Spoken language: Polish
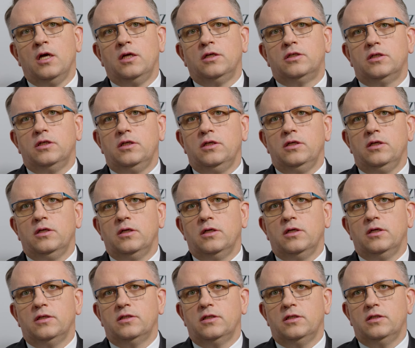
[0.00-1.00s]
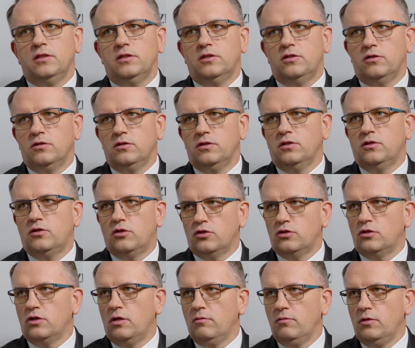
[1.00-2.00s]
czyli e, z jednej strony to,
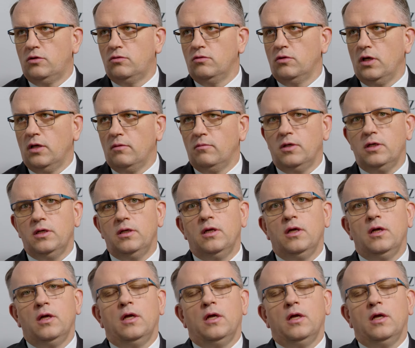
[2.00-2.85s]
co emitujemy e,